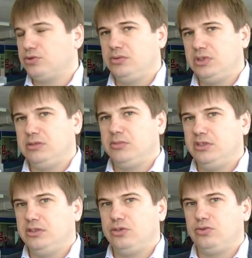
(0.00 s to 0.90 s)
Стоит этим
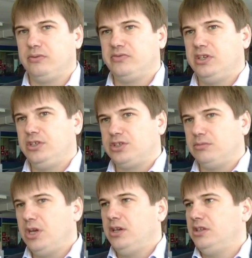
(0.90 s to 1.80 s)
кандидатурам в
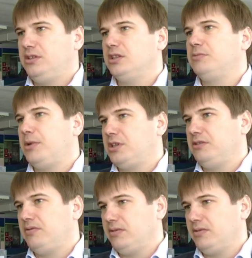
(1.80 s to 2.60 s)
дальнейшем идти от партии во